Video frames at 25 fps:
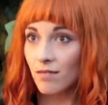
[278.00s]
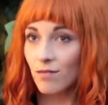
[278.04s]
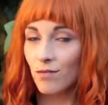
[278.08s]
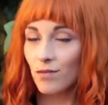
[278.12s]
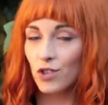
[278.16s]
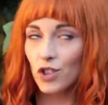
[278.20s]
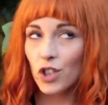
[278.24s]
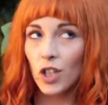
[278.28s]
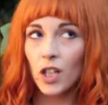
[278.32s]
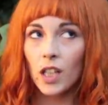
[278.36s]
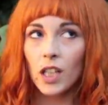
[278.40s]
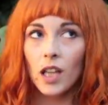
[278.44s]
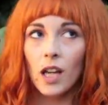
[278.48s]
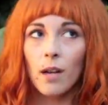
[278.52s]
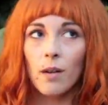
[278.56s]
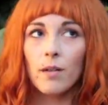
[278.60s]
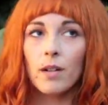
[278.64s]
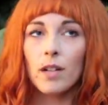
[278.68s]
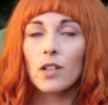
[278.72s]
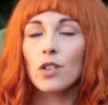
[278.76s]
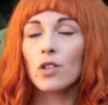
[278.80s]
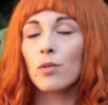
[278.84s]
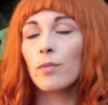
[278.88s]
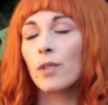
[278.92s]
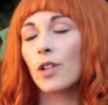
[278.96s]
Yo ya te he
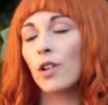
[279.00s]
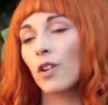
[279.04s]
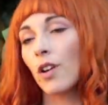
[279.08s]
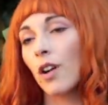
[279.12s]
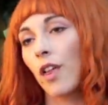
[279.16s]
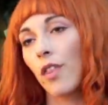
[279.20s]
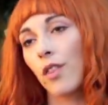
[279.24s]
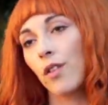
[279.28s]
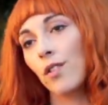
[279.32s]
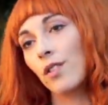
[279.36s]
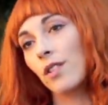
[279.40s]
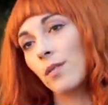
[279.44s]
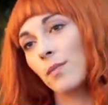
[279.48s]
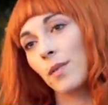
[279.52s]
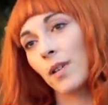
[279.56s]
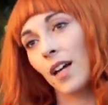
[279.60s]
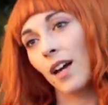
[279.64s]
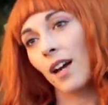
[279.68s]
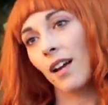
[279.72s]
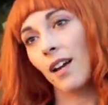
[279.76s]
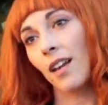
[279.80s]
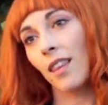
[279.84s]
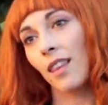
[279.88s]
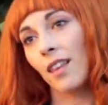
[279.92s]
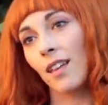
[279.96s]
abierto mi corazón y
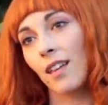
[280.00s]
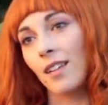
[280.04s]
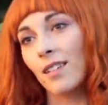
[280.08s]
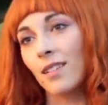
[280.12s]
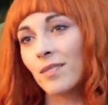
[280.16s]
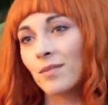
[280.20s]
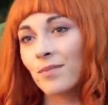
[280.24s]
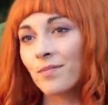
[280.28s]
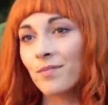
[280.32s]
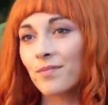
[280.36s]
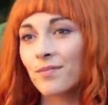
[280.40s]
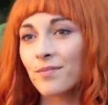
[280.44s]
mi jardín.